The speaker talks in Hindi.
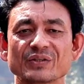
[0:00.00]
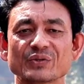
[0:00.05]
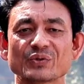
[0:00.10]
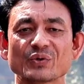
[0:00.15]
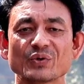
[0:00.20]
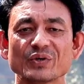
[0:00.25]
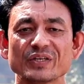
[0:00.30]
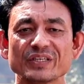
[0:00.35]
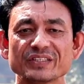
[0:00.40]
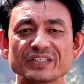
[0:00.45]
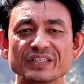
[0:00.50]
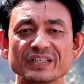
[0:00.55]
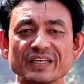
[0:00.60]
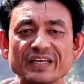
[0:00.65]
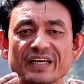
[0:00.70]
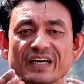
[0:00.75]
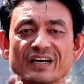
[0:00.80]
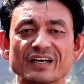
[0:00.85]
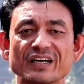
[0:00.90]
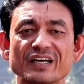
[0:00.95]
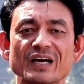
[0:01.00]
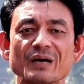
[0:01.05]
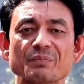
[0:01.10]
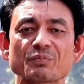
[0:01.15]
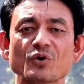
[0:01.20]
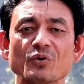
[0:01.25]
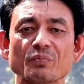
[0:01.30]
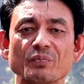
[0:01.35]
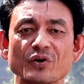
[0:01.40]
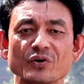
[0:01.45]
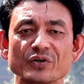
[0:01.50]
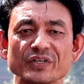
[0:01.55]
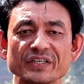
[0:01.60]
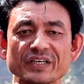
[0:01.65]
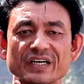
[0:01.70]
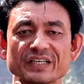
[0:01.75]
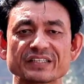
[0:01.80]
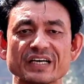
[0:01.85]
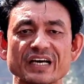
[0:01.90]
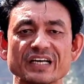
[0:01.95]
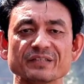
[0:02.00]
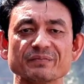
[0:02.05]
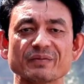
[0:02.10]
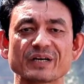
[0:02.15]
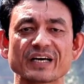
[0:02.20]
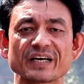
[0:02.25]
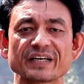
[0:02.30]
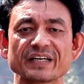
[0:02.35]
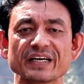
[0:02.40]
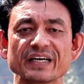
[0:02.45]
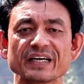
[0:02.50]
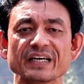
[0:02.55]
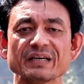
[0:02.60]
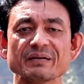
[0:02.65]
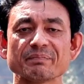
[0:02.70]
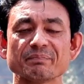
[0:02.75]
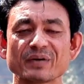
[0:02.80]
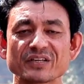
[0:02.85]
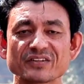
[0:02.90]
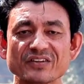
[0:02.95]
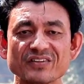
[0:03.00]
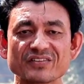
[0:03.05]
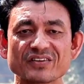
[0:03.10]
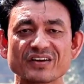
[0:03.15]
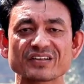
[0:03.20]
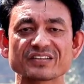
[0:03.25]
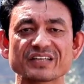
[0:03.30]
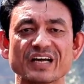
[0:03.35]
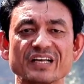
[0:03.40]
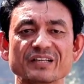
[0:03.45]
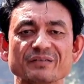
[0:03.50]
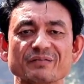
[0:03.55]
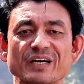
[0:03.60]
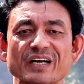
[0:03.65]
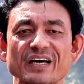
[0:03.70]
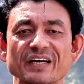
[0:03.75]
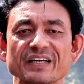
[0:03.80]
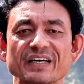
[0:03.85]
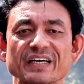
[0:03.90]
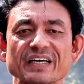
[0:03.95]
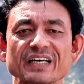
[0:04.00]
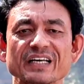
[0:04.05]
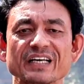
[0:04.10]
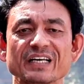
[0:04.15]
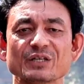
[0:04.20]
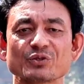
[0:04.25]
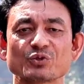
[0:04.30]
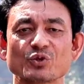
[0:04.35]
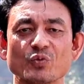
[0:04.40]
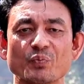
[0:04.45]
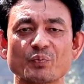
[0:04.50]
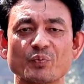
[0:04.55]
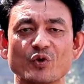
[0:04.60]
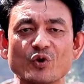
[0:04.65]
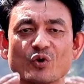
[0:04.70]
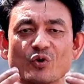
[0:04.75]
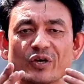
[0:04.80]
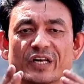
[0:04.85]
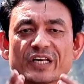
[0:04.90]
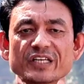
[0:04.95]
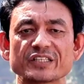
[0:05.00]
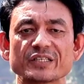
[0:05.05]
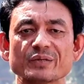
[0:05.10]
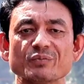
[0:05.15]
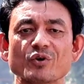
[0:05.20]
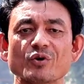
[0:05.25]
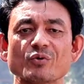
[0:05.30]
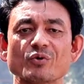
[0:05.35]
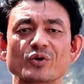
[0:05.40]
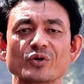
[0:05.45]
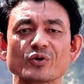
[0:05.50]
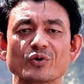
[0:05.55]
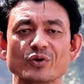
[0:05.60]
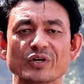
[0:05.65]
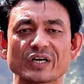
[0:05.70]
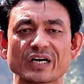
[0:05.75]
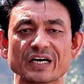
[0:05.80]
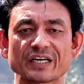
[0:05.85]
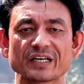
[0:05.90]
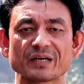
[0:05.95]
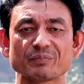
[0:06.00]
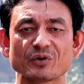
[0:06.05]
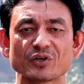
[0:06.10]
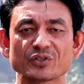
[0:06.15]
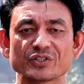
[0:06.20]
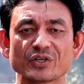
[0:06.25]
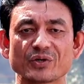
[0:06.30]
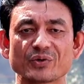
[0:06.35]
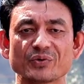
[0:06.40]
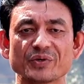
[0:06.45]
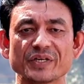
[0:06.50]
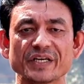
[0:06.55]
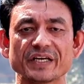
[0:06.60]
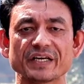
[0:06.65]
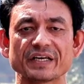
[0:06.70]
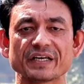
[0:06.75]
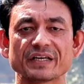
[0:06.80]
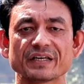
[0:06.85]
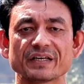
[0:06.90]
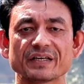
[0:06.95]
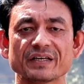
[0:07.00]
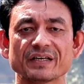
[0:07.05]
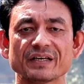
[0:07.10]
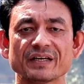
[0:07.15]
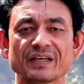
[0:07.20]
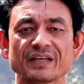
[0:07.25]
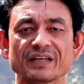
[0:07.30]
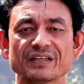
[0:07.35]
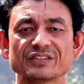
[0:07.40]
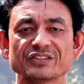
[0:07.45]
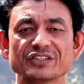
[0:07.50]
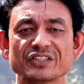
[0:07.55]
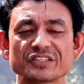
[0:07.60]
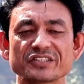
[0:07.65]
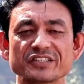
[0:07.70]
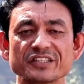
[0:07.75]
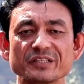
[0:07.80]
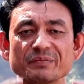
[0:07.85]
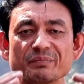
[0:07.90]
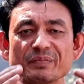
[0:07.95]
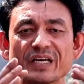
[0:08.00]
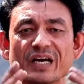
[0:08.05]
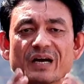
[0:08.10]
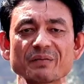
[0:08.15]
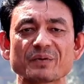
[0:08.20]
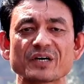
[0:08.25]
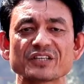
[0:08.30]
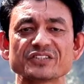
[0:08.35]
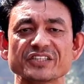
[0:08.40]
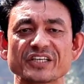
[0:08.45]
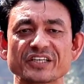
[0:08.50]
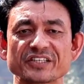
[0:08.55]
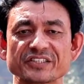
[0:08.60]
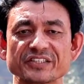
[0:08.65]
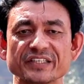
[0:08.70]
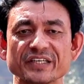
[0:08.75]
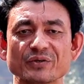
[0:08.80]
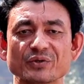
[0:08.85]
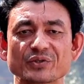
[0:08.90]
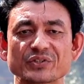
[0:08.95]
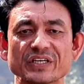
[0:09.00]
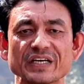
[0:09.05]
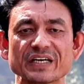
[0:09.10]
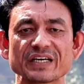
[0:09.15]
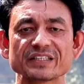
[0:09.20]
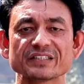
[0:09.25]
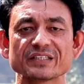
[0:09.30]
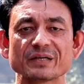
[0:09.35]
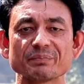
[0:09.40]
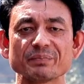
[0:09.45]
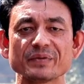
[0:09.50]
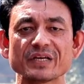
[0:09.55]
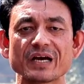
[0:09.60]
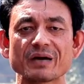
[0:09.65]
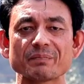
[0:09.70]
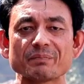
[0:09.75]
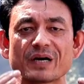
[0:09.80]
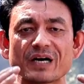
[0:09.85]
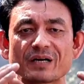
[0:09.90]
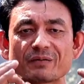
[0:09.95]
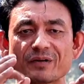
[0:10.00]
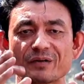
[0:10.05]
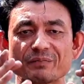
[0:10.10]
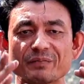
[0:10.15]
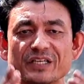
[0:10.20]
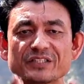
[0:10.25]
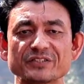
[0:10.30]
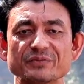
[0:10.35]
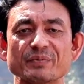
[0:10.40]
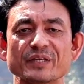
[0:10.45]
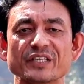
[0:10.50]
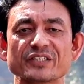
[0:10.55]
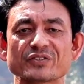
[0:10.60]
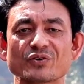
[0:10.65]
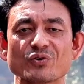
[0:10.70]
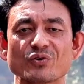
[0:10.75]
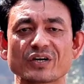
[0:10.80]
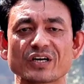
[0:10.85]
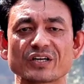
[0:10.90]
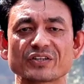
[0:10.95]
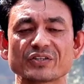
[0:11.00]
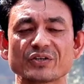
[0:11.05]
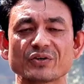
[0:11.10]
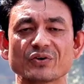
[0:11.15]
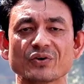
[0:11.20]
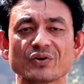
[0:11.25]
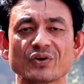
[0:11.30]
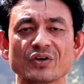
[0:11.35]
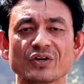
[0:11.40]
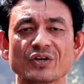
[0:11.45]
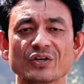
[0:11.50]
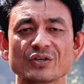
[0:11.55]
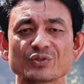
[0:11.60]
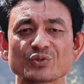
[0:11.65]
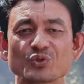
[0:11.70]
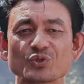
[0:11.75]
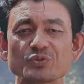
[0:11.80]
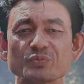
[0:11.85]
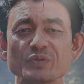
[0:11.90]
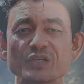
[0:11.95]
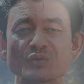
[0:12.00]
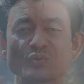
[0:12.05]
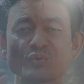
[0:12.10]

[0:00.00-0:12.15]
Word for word: तो इसीलिए अगर आपको बॉडी का साइज़ बढ़ाना है मसल्स का साइज़ बढ़ाना है तो प्रोग्रेसिव ओवरलोड लगाना बहुत ज़रूरी है जिस दिन भी आपका चेस्ट डे होता है जब भी आप बारबल बेंच प्रेस को करते हो तो उसमें